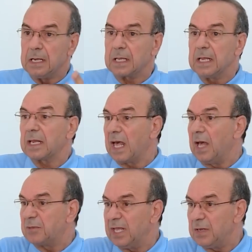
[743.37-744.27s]
لكن
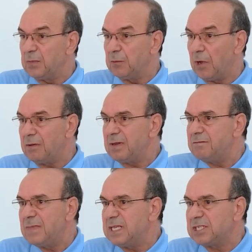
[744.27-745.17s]
قام ثاني بمحاولة
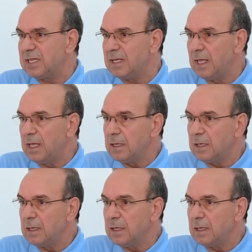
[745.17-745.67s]
ماشي